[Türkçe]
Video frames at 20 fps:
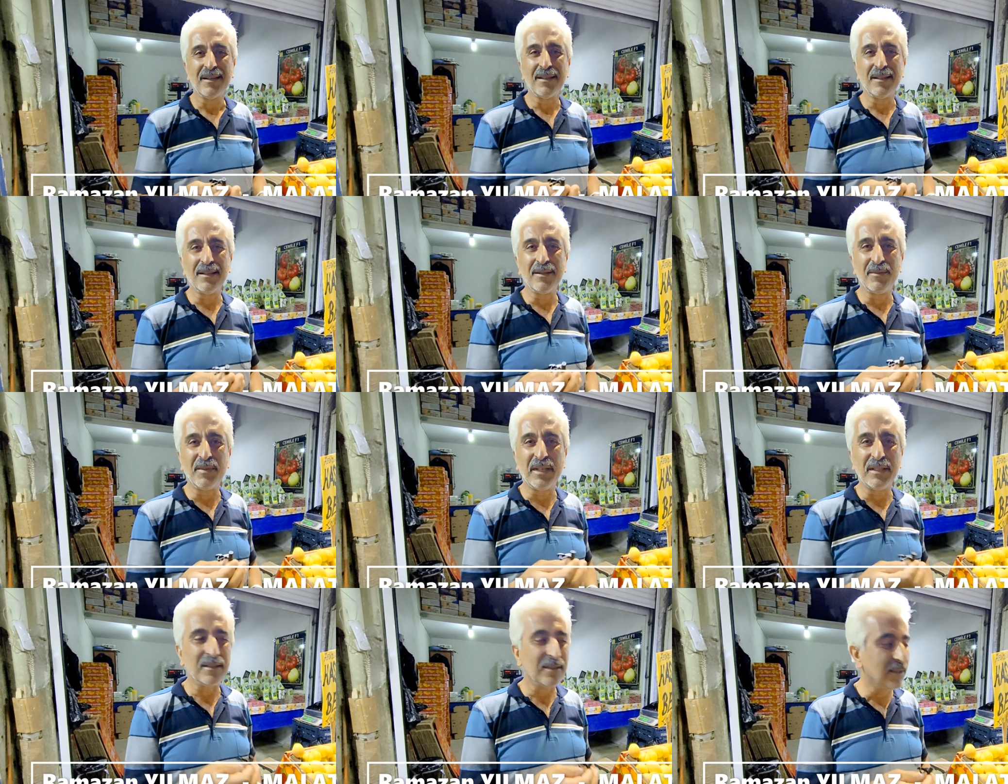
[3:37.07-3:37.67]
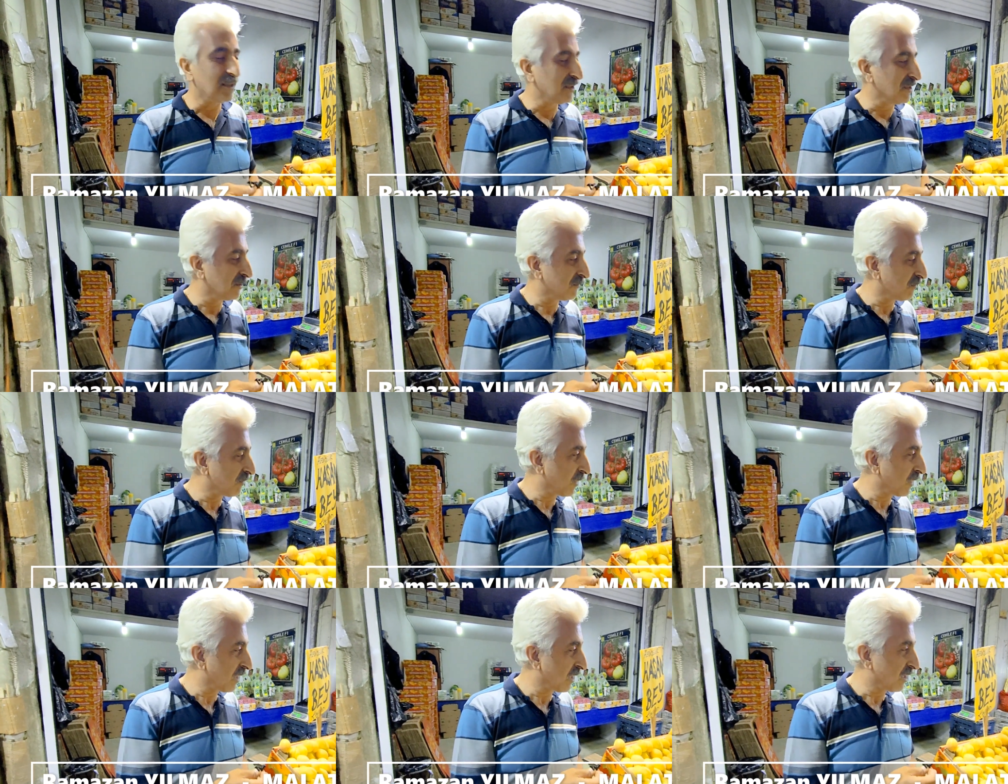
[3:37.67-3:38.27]
E, ben e,
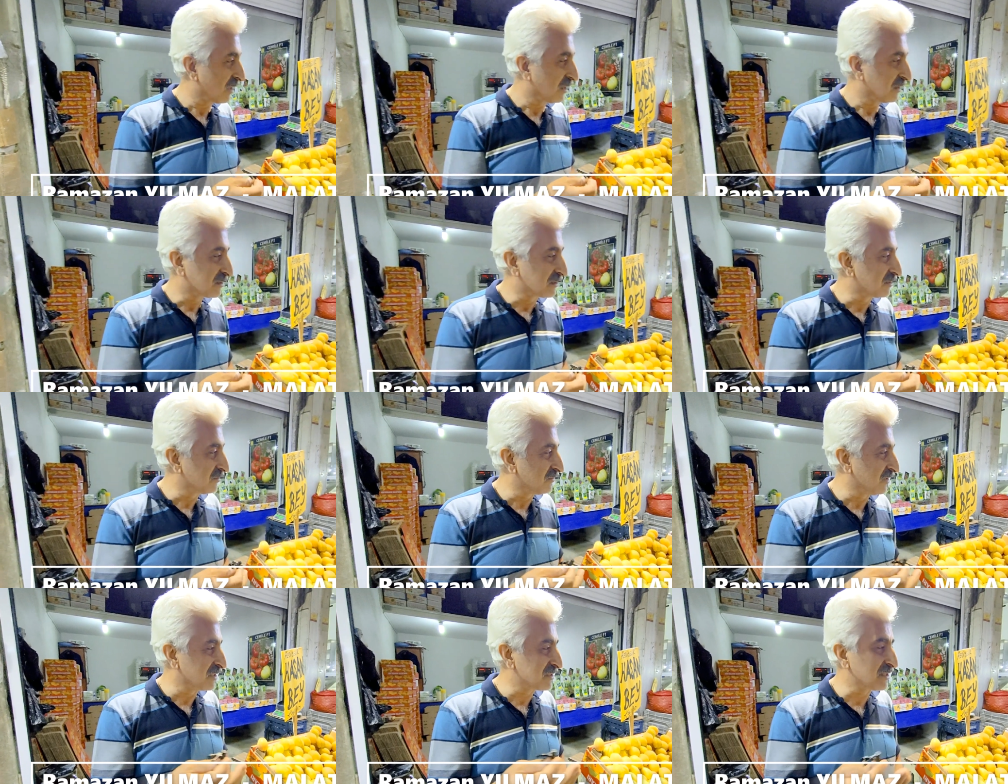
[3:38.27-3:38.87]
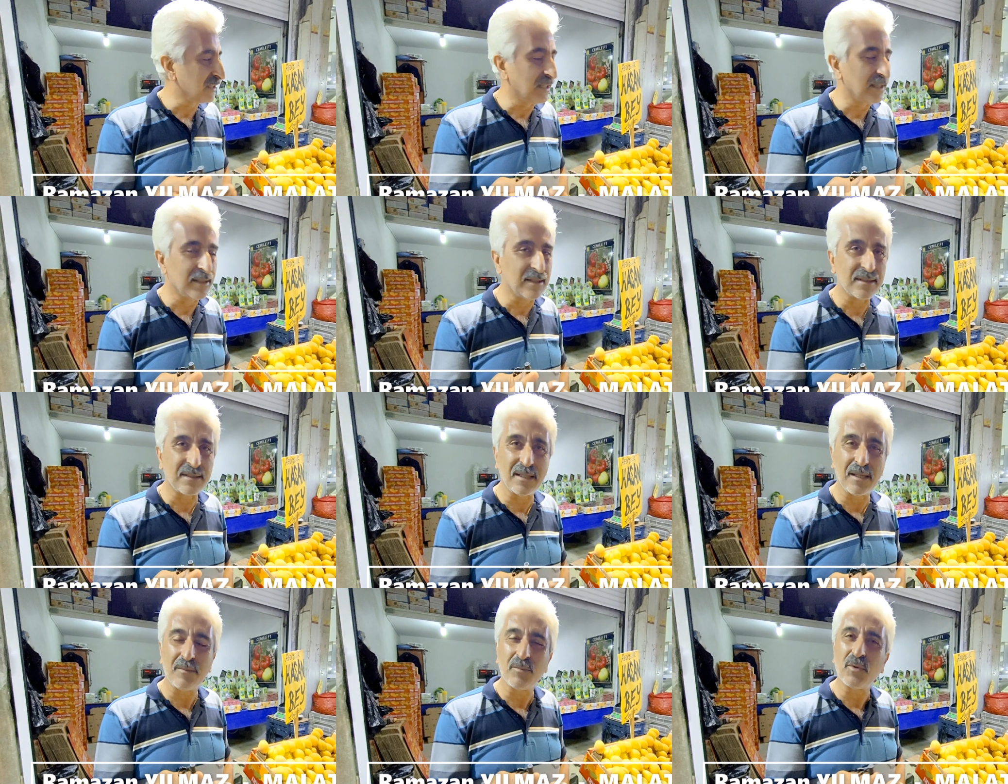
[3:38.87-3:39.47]
sizin
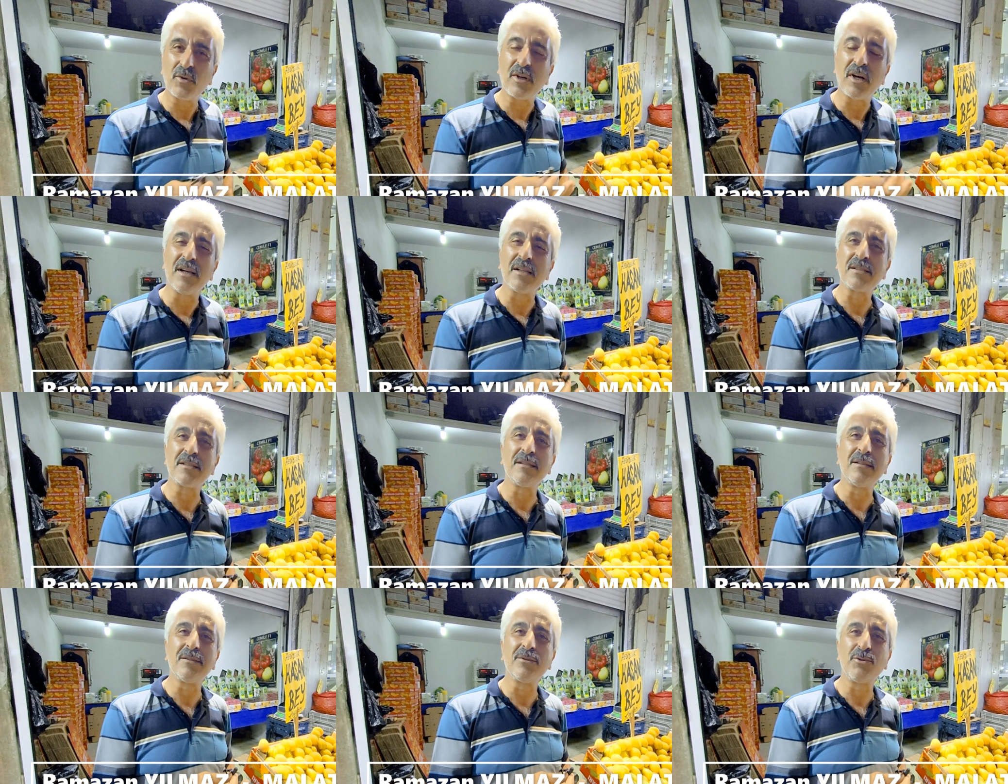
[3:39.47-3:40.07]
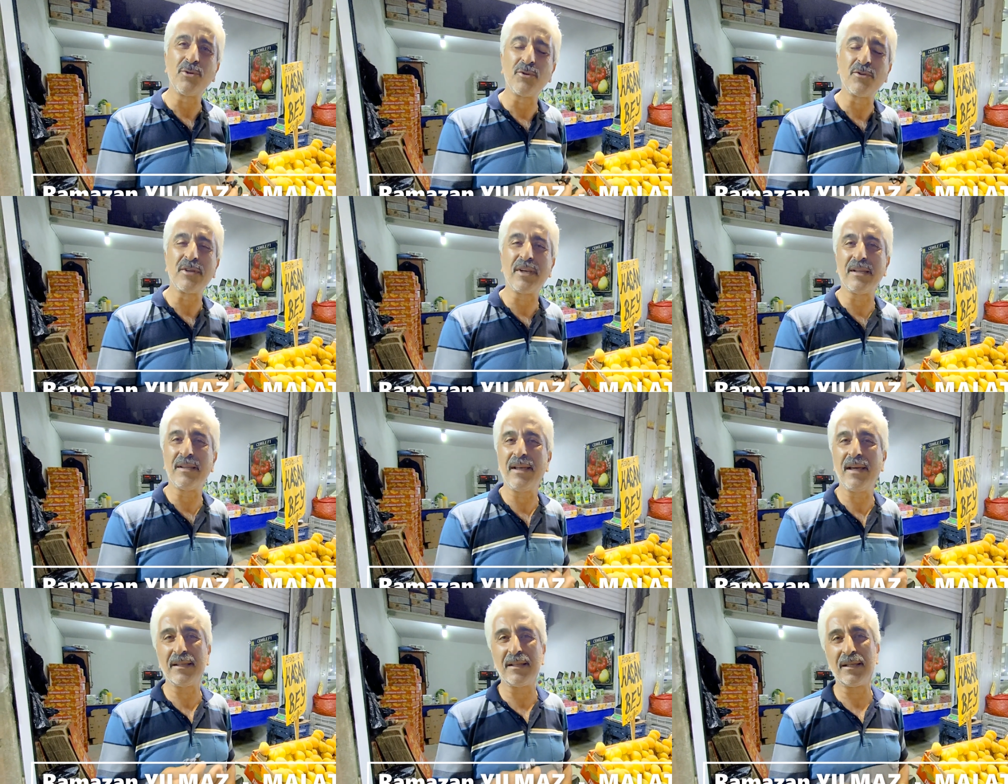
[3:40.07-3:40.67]
meselenizle bu kayısının
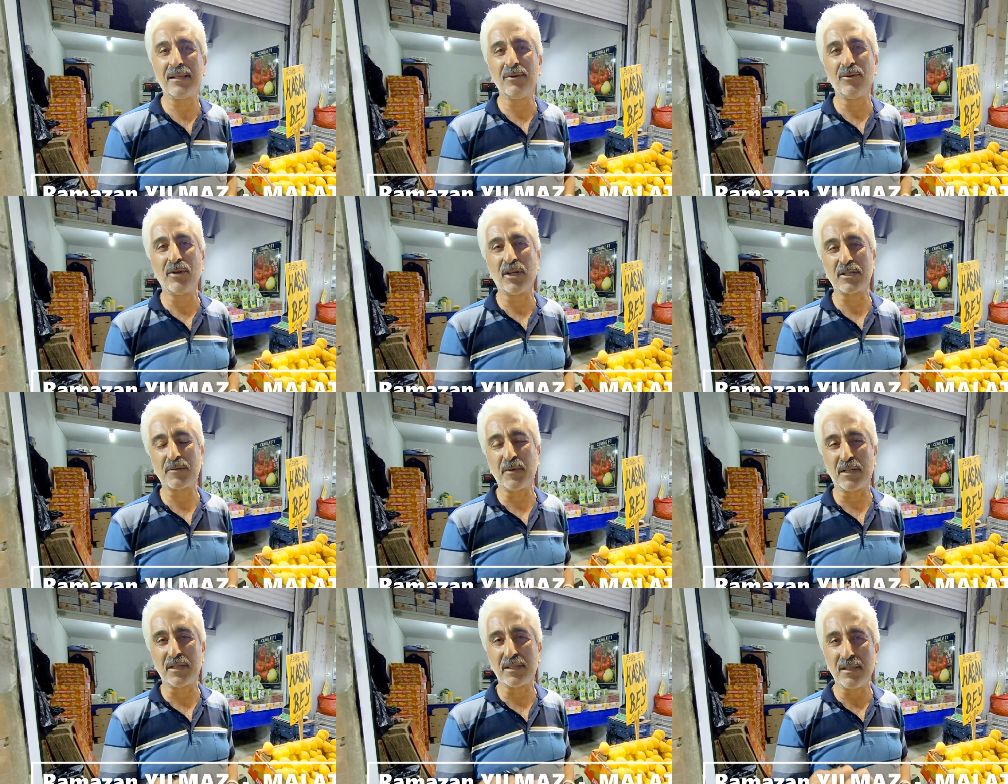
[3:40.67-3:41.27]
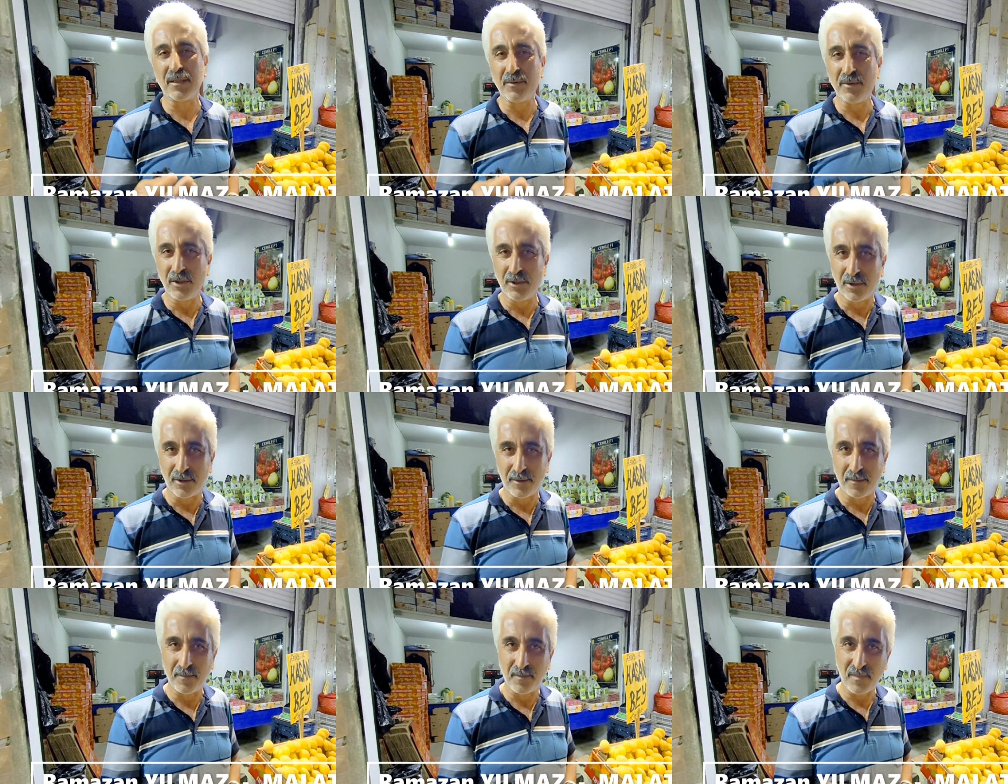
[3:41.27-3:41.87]
Türkiye'nin her yerine ulaşmadığını
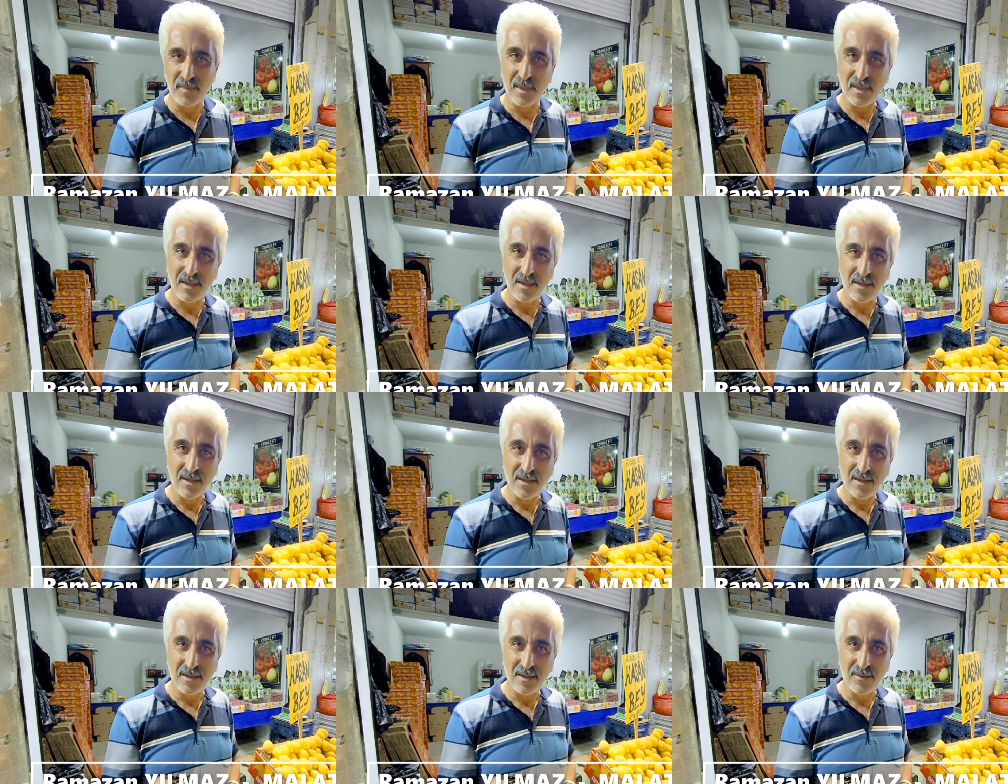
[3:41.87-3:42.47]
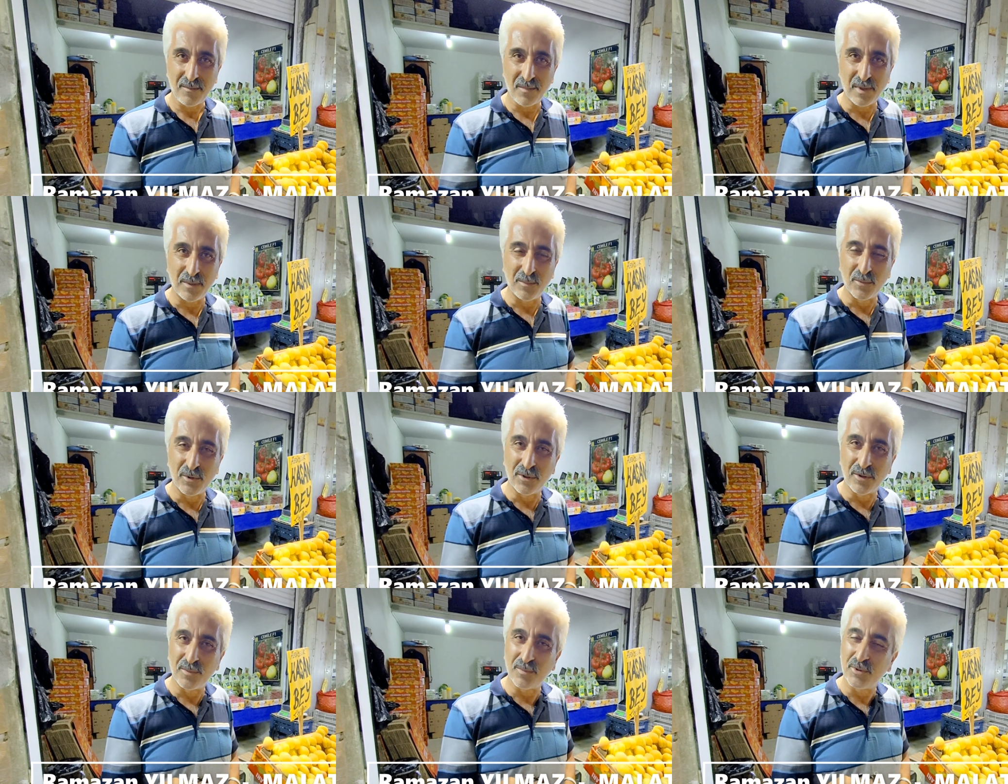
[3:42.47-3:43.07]
biliyorum. Ben
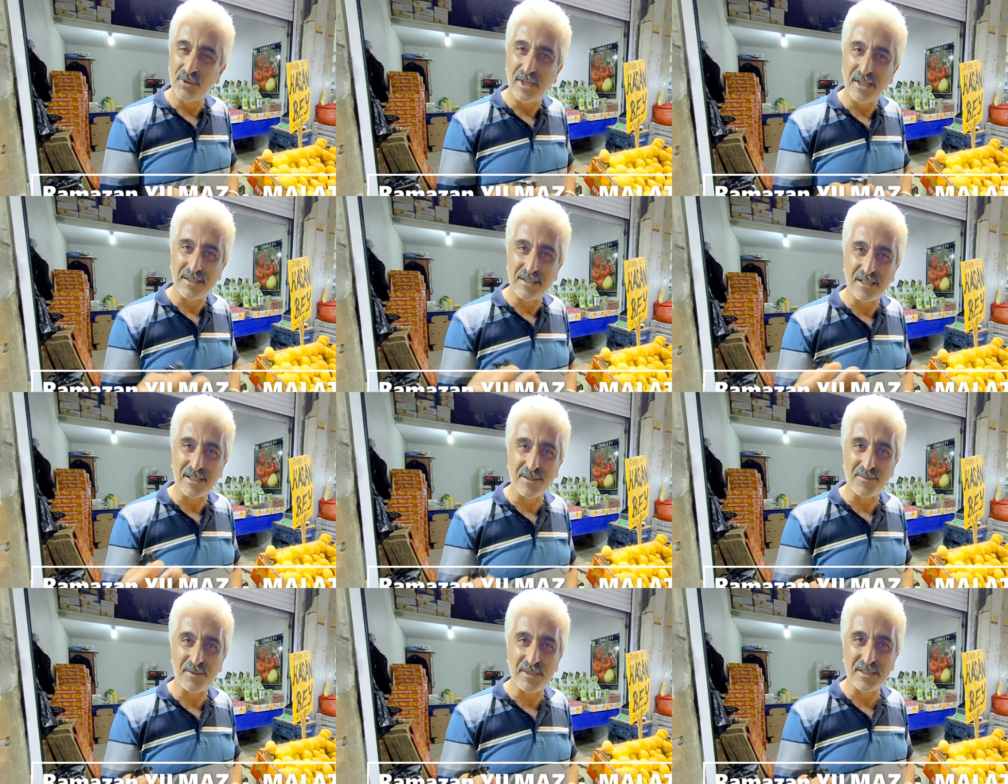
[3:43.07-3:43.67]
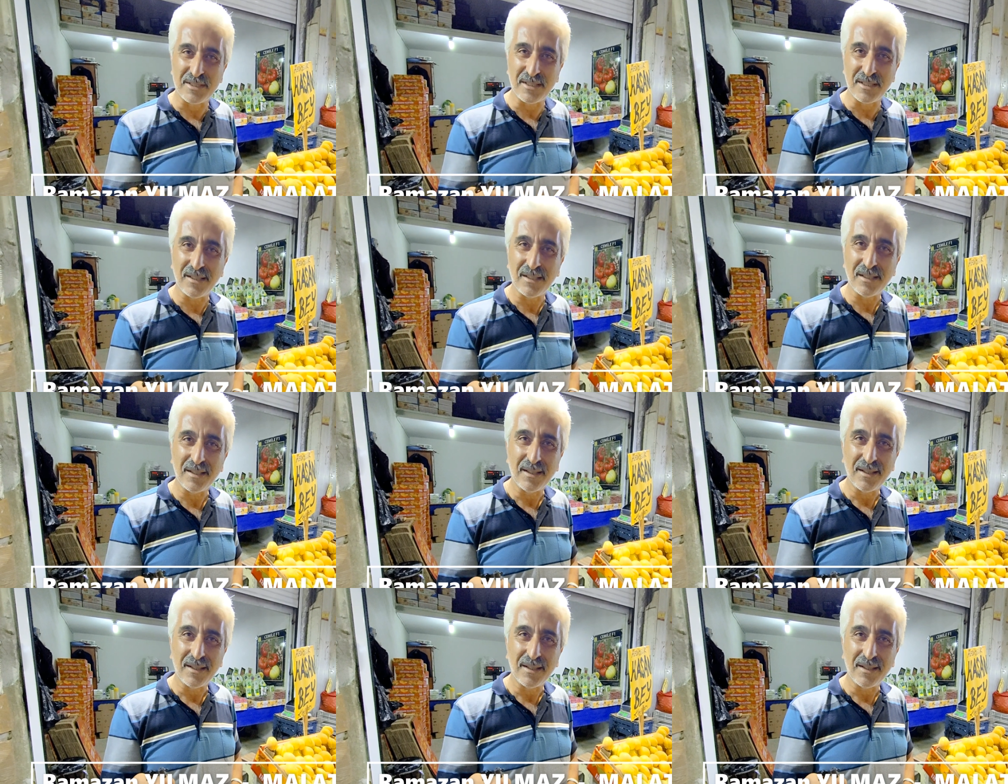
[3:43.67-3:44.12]
bunu, bunu herkes bilsin.